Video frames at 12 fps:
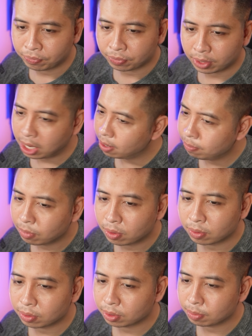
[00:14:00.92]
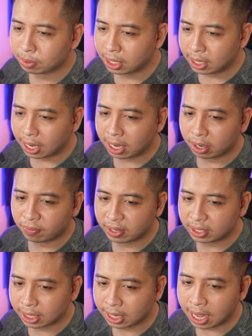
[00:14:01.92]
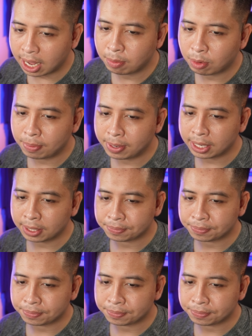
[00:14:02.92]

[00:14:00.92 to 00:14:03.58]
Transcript: âm platelet nó vẫn sẽ khác âm có plate.